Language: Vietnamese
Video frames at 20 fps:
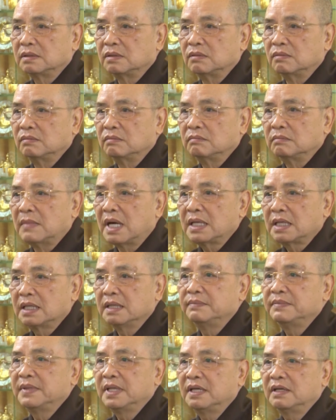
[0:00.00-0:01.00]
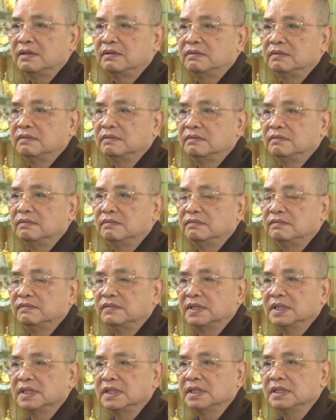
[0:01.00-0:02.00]
cũng bắt kịp theo
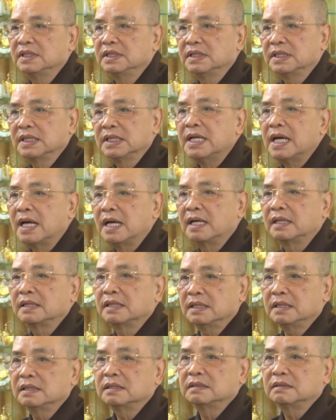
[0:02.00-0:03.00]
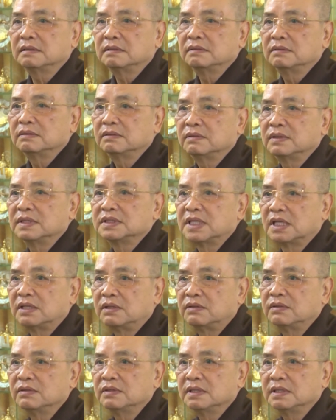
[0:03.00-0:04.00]
với cái đa tiếng của xã
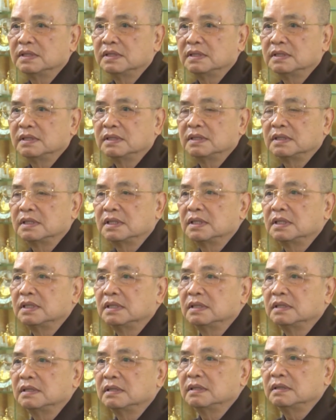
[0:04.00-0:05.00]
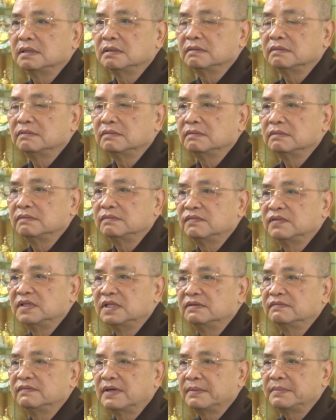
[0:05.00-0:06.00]
hội, từ
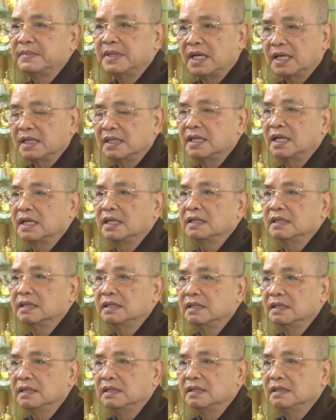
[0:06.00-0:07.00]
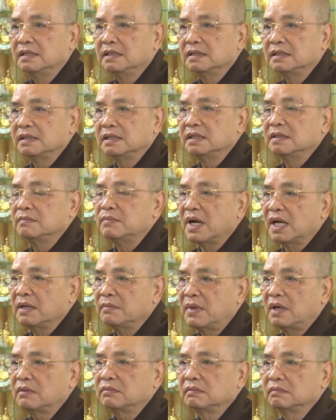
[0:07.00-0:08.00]
phương pháp giảng dạy, từ
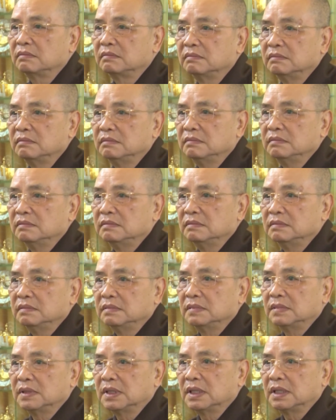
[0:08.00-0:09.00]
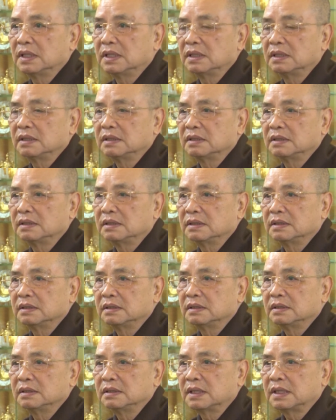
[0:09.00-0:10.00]
máy móc, à,
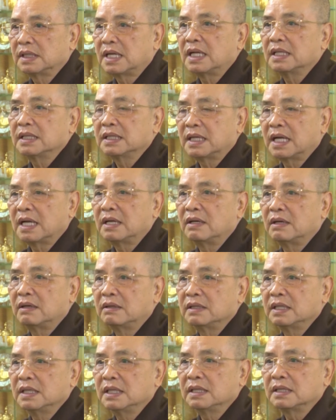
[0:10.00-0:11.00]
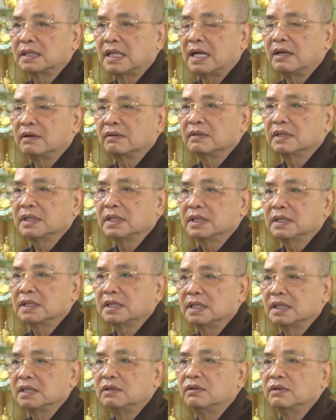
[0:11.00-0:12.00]
tất cả những cái đó để tạo cái
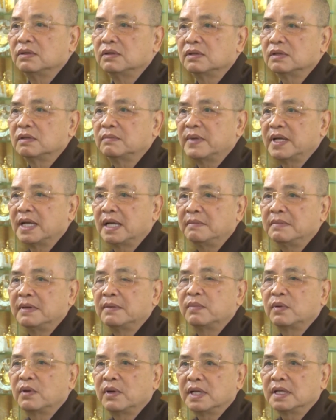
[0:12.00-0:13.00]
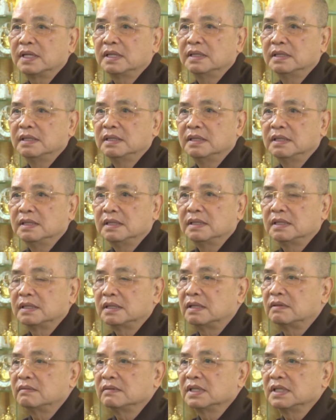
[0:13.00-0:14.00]
cơ hội cho mẹ em làm quen
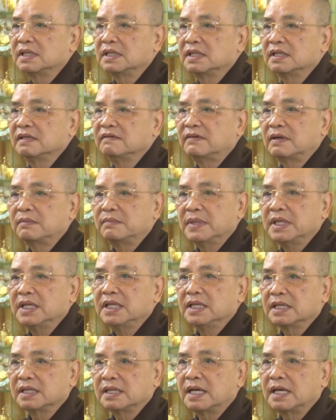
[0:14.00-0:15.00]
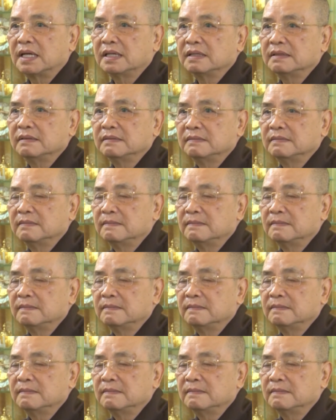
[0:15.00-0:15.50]
trong cái thời văn minh hiện đại.